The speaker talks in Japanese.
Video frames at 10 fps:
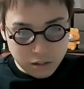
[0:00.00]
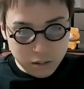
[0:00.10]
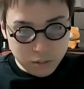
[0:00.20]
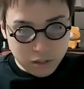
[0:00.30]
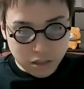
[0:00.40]
今
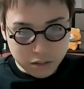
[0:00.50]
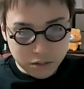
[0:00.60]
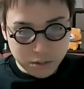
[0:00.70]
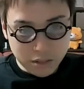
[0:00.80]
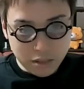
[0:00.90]
日は学
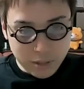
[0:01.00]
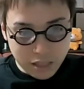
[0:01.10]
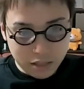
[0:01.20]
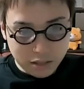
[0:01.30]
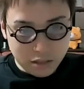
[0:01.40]
長が
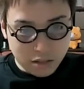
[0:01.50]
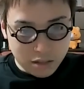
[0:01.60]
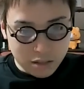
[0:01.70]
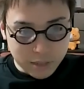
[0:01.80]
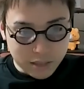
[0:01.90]
リベ限定
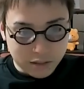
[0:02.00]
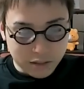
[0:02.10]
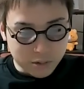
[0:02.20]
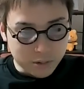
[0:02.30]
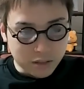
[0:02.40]
ライブやっ
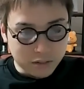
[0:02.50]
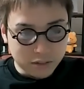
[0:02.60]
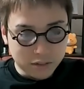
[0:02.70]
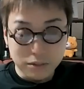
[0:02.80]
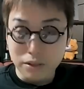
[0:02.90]
ているくらいかな。